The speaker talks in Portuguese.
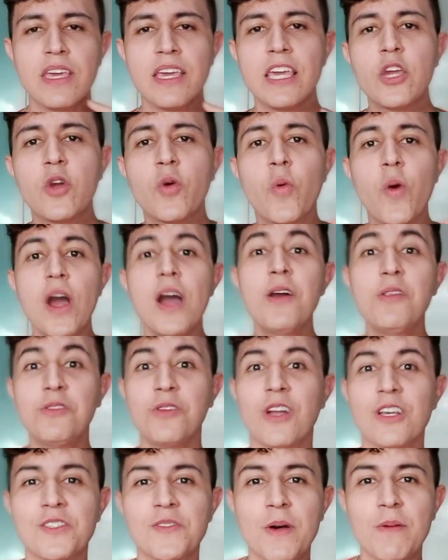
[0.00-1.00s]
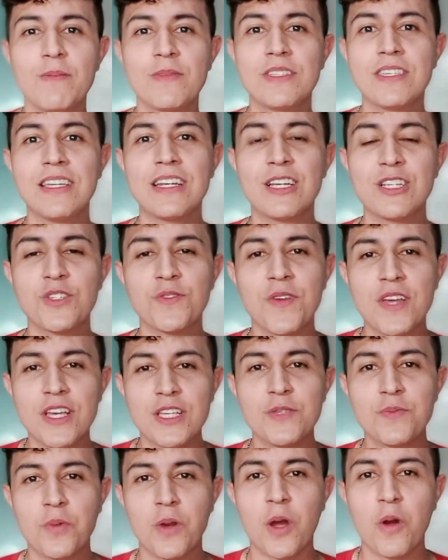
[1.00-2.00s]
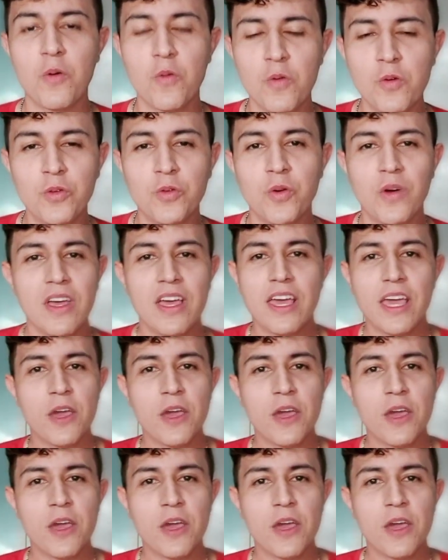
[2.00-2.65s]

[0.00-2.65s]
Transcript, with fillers: E quando nós vamos ir às vezes para o agudo,